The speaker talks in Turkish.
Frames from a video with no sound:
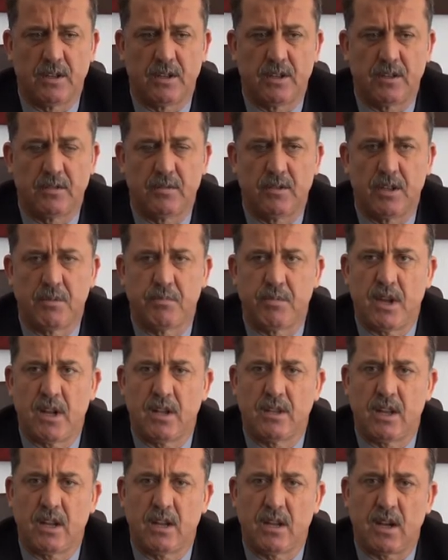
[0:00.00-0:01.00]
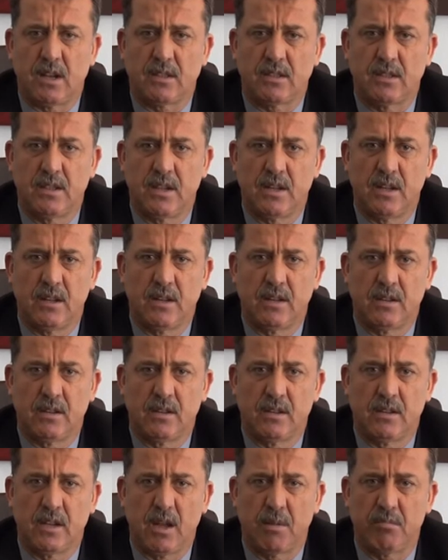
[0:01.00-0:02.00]
Şimdi belediyenin asli
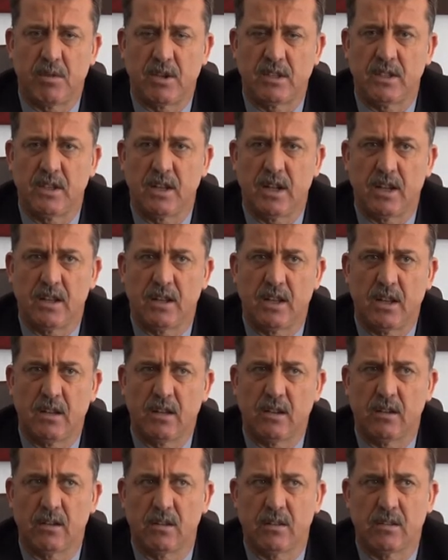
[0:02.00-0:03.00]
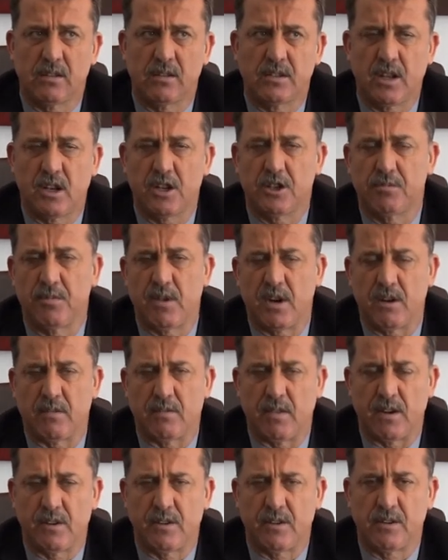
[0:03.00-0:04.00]
yapması gereken çalışmalar
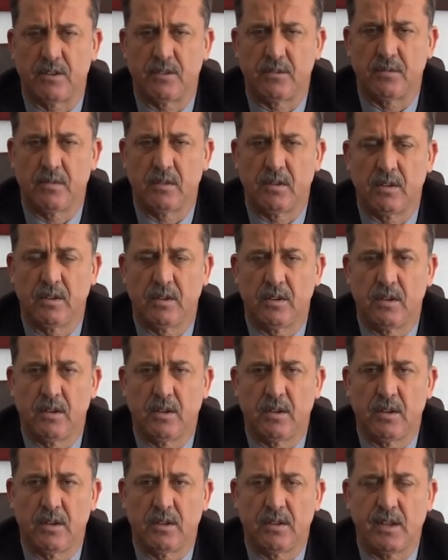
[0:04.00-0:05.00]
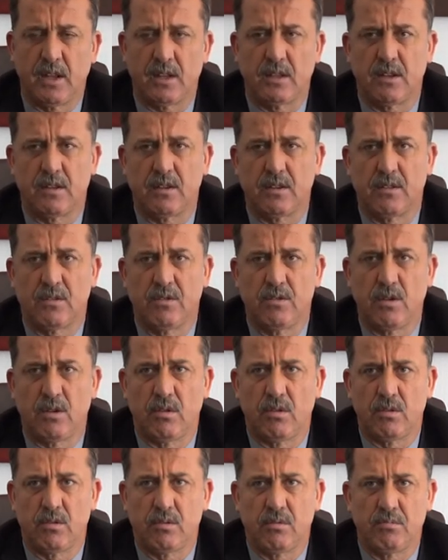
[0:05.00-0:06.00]
var. Nedir?
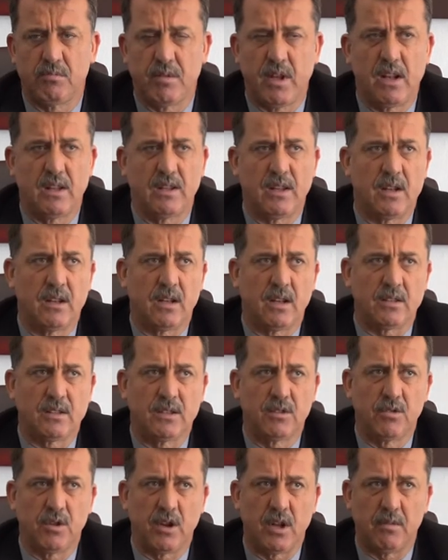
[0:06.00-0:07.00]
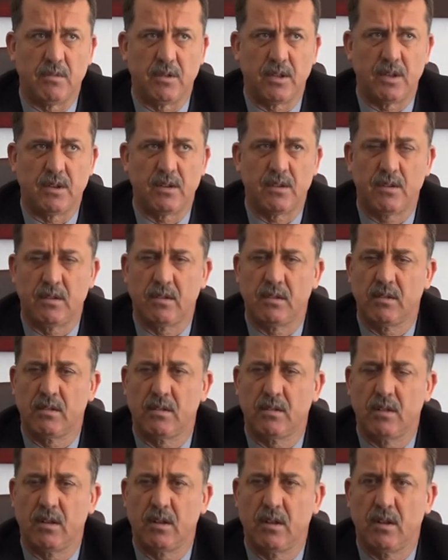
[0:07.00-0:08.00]
Yol belediyenin asli görevidir.
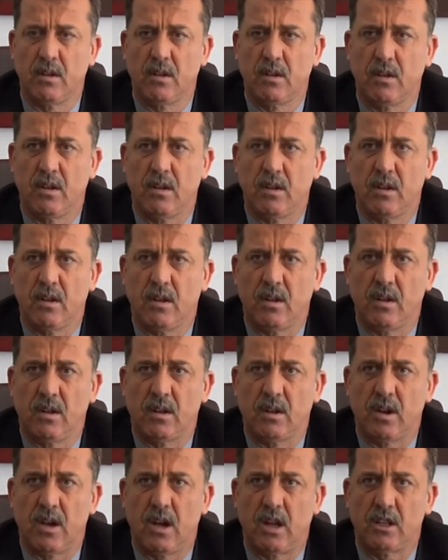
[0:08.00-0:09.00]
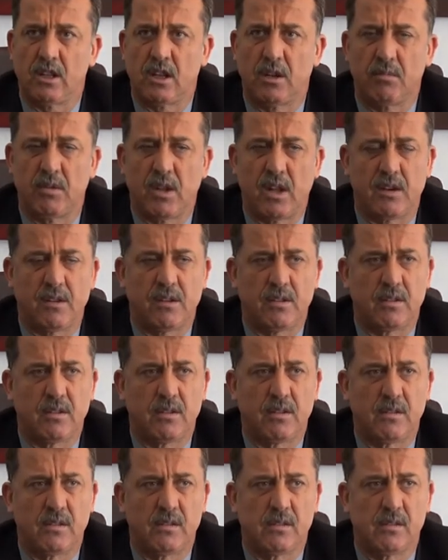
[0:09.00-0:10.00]
Kaldırımlar,
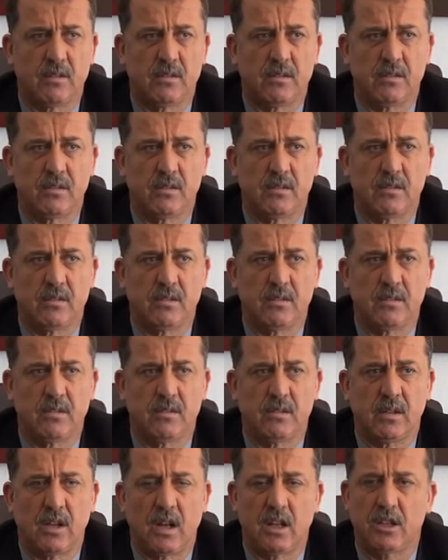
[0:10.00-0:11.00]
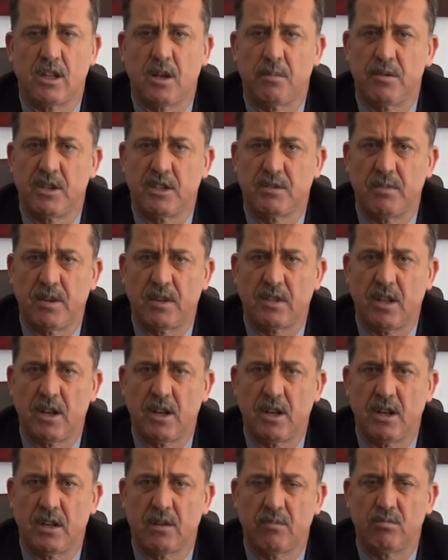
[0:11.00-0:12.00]
e, altyapı
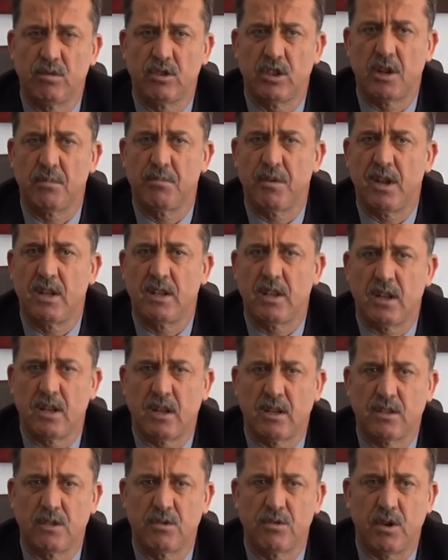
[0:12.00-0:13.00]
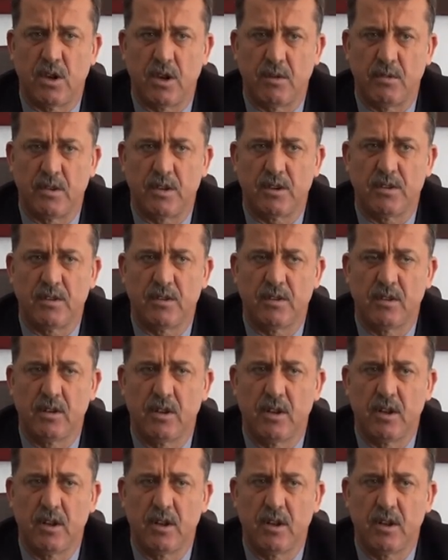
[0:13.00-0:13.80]
hizmetleri bunlar belediyenin asli görevidir.